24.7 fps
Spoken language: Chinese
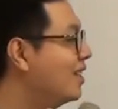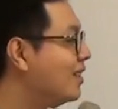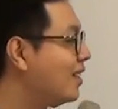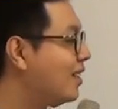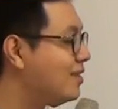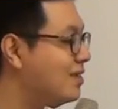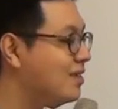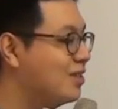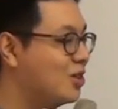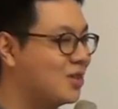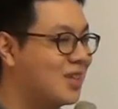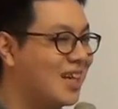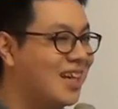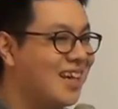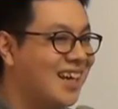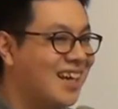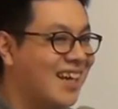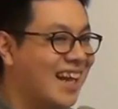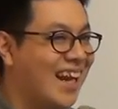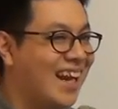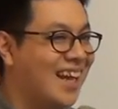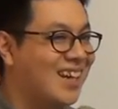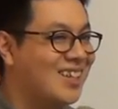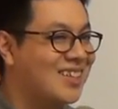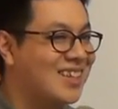但是就是那个
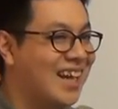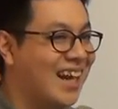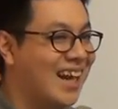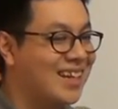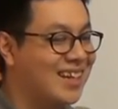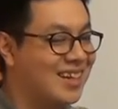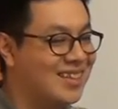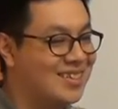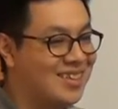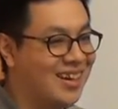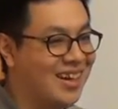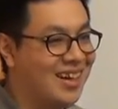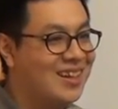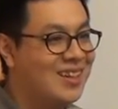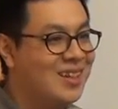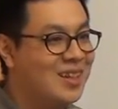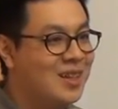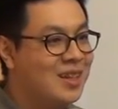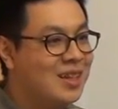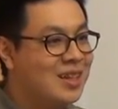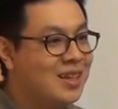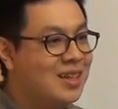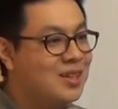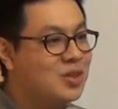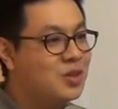概念就大概成这样。
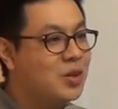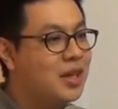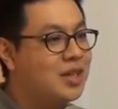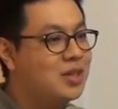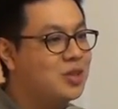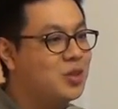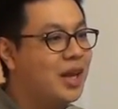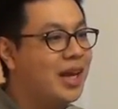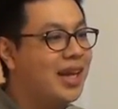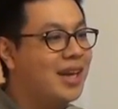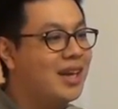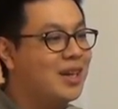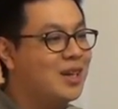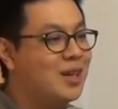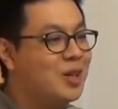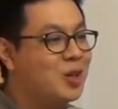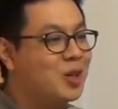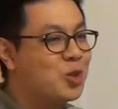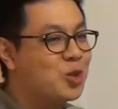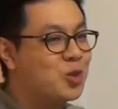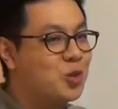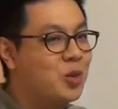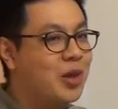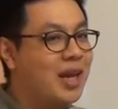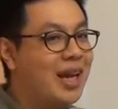所以所以
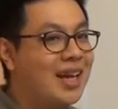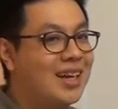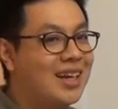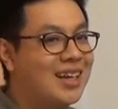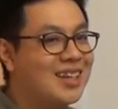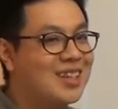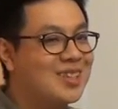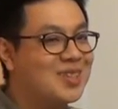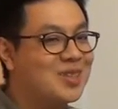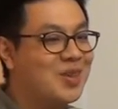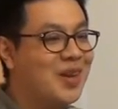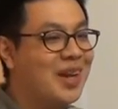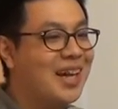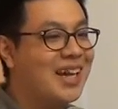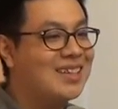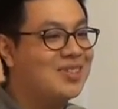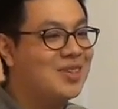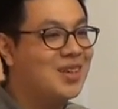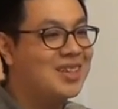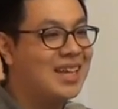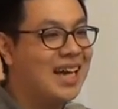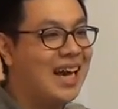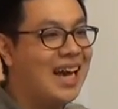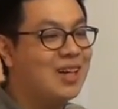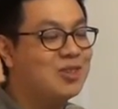所以所以
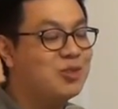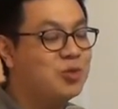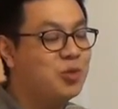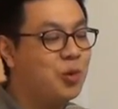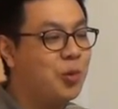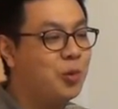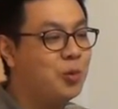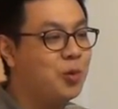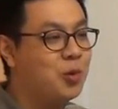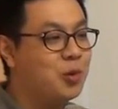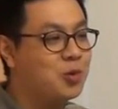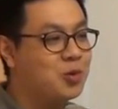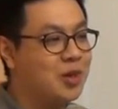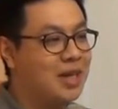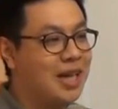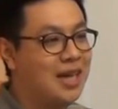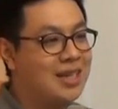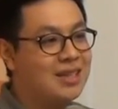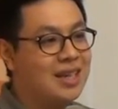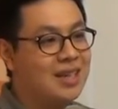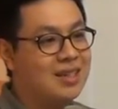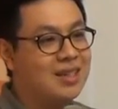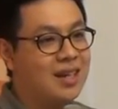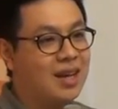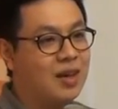所以大家如如果说开
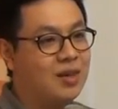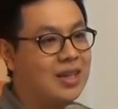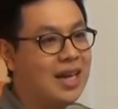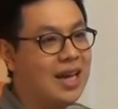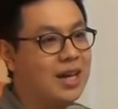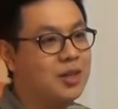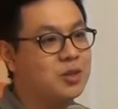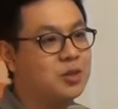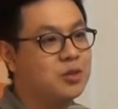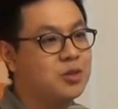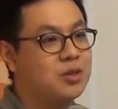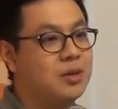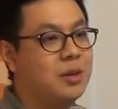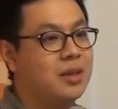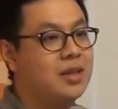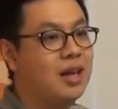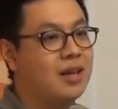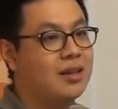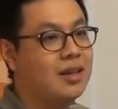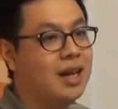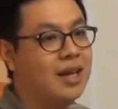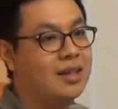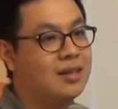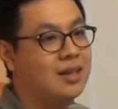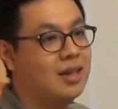始在挑大学的时候，你会
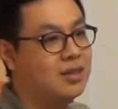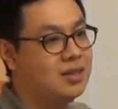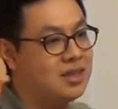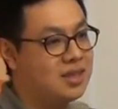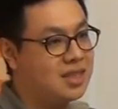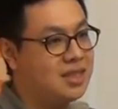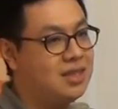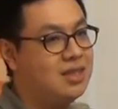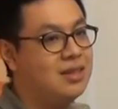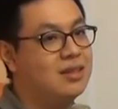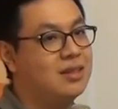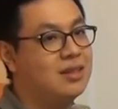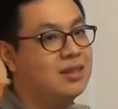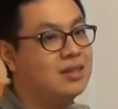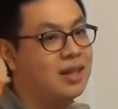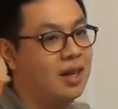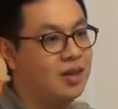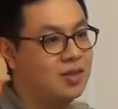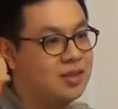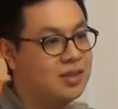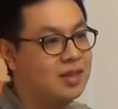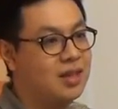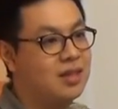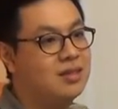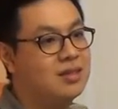挑哪里？挑近的，
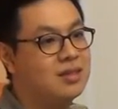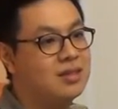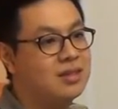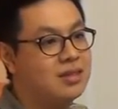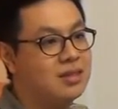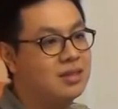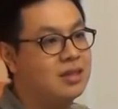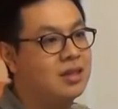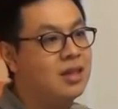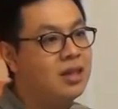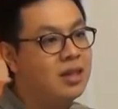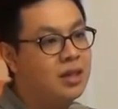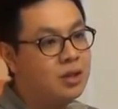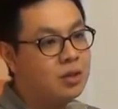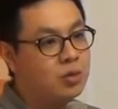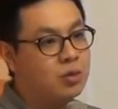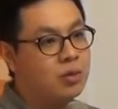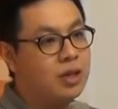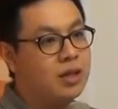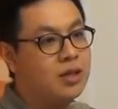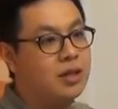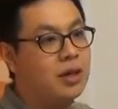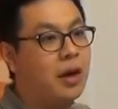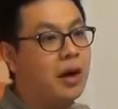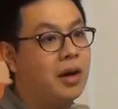挑城市。
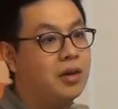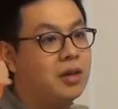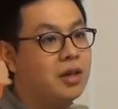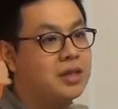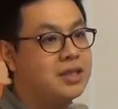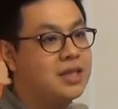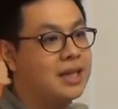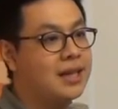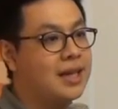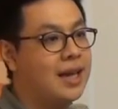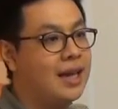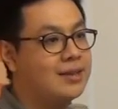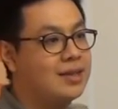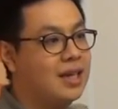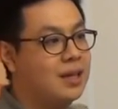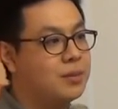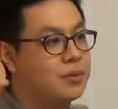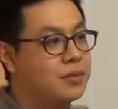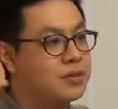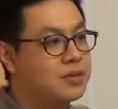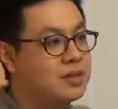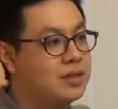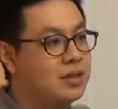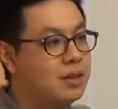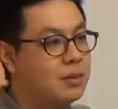所以有有一些盖在
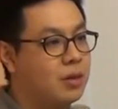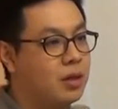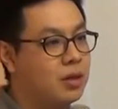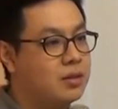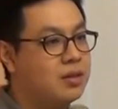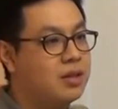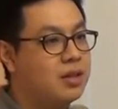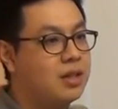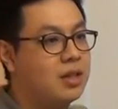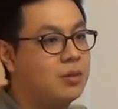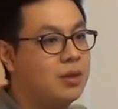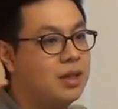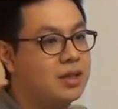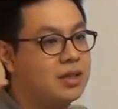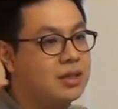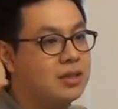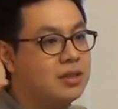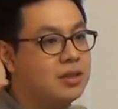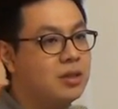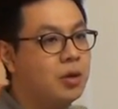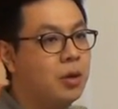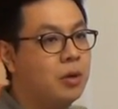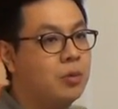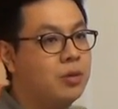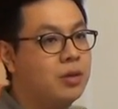不是那么地理位
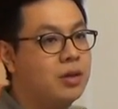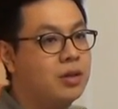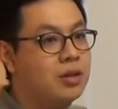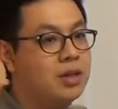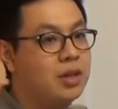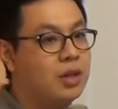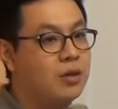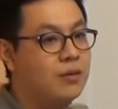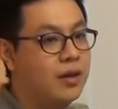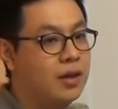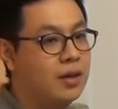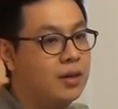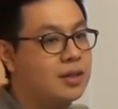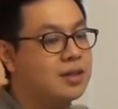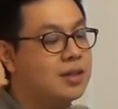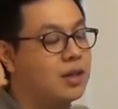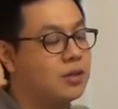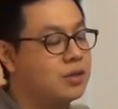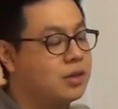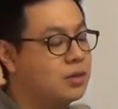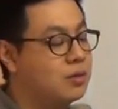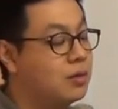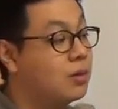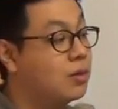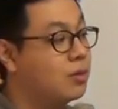置优越的地方，啊，
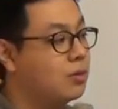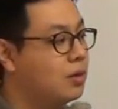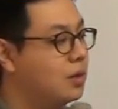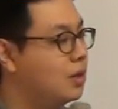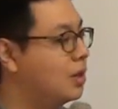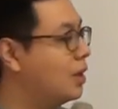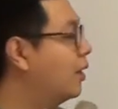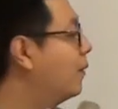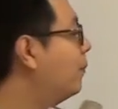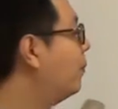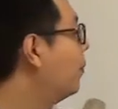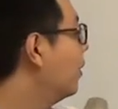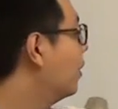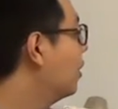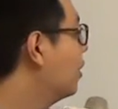招生又有困难。